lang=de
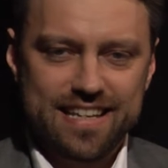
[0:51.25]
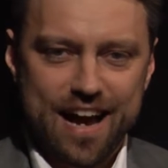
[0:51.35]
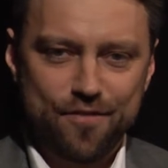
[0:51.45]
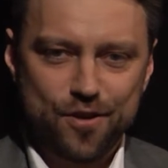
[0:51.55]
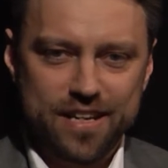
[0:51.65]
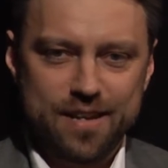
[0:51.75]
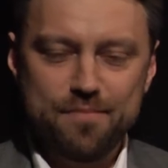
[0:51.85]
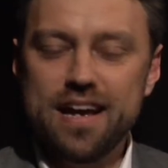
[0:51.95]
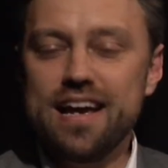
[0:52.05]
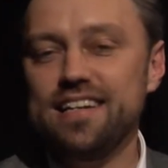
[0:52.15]
Jahr von
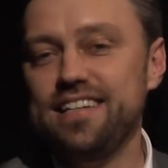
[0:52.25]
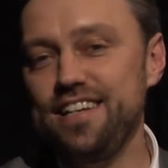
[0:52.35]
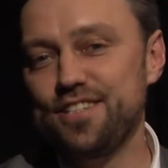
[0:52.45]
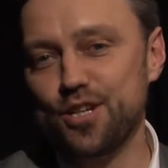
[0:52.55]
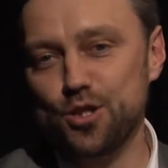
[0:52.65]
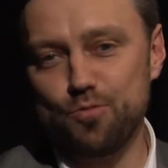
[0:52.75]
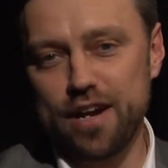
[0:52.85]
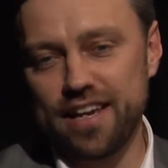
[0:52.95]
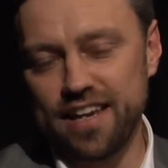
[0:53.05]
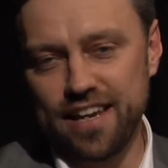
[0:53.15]
ihm, diese
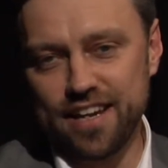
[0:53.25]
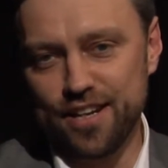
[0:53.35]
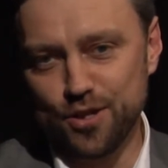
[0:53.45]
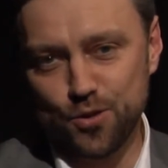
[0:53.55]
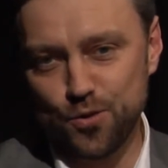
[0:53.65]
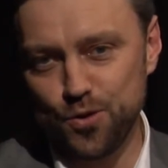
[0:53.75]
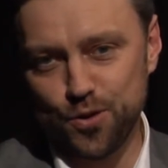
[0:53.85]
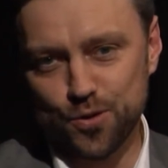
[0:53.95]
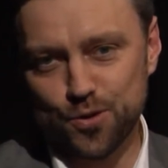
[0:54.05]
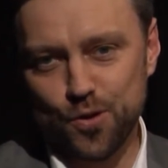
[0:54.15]
Gespräche hier ins
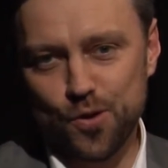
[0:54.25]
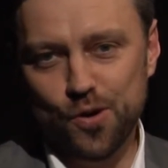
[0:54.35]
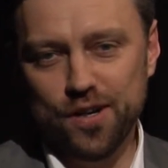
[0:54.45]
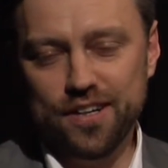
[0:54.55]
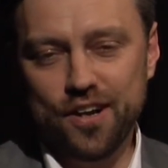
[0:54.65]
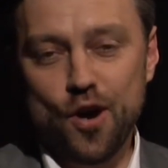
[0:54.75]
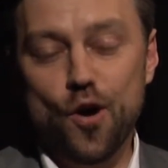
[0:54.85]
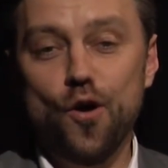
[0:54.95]
Studio zu holen